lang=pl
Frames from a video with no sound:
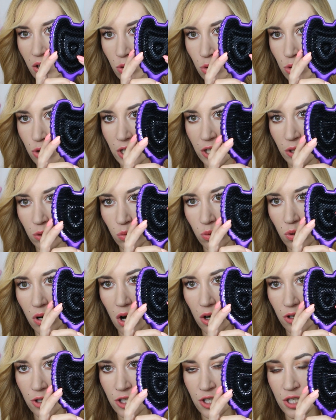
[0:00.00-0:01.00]
różnej
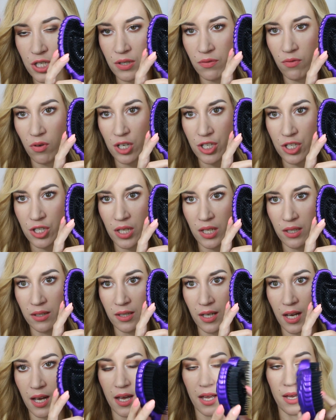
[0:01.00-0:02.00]
długości właśnie
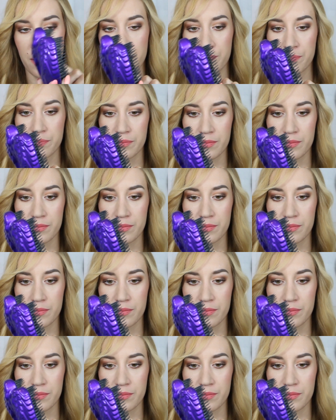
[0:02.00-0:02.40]
te